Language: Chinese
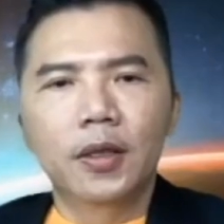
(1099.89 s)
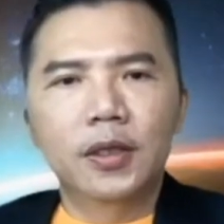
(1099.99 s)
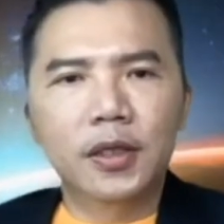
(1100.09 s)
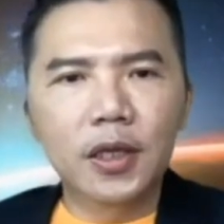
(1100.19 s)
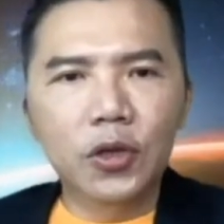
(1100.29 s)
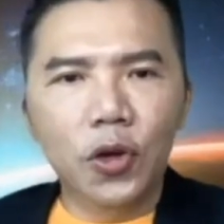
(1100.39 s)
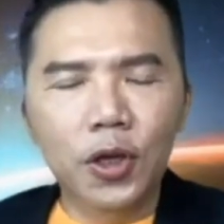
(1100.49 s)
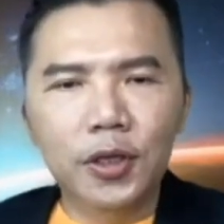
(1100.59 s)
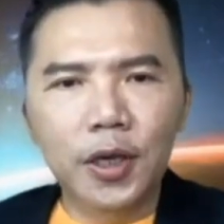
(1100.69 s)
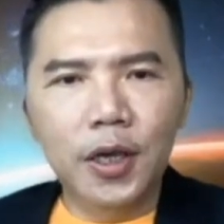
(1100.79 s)
至
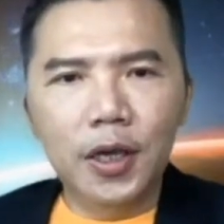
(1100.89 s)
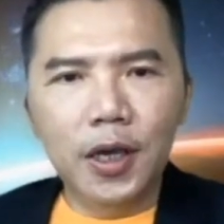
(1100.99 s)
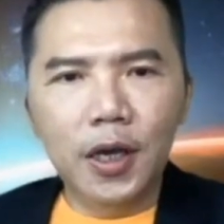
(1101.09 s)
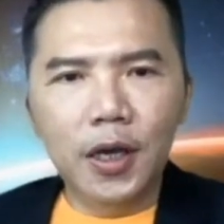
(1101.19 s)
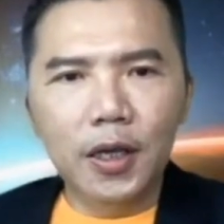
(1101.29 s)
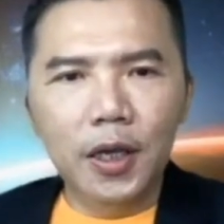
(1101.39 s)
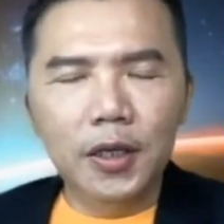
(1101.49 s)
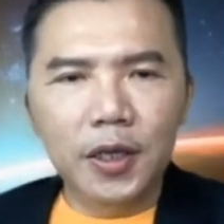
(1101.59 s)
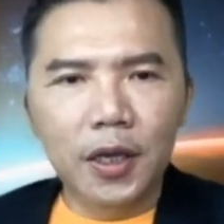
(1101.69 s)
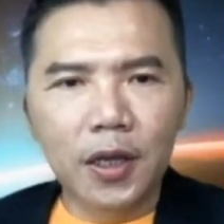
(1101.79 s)
于这个疫
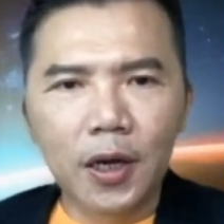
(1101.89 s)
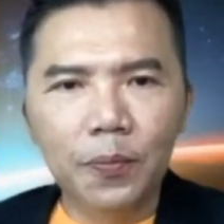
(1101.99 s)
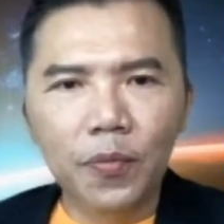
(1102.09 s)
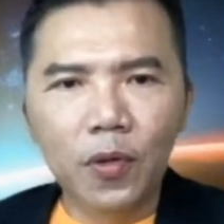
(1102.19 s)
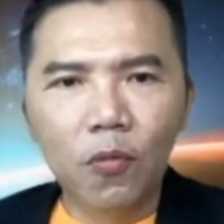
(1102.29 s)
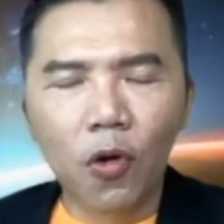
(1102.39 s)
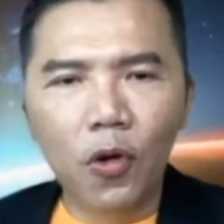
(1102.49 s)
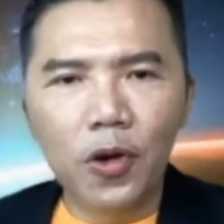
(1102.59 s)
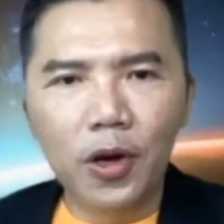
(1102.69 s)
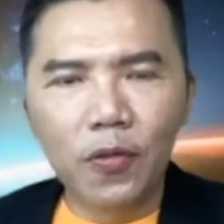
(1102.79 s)
情呢，我
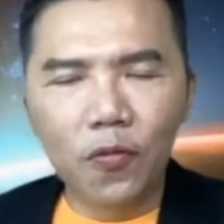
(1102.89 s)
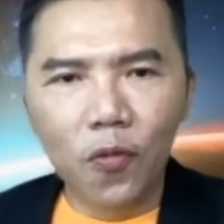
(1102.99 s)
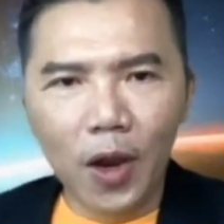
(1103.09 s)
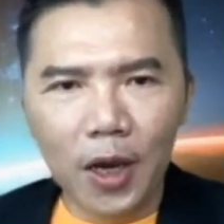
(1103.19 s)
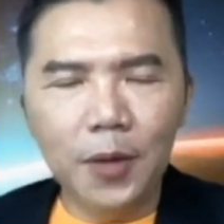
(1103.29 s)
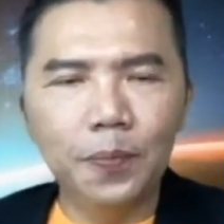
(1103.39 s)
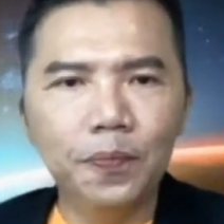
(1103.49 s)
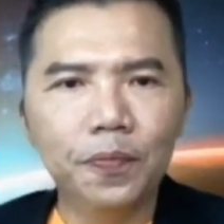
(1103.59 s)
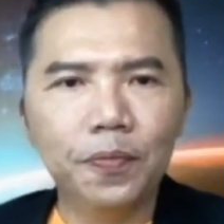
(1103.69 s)
会认为。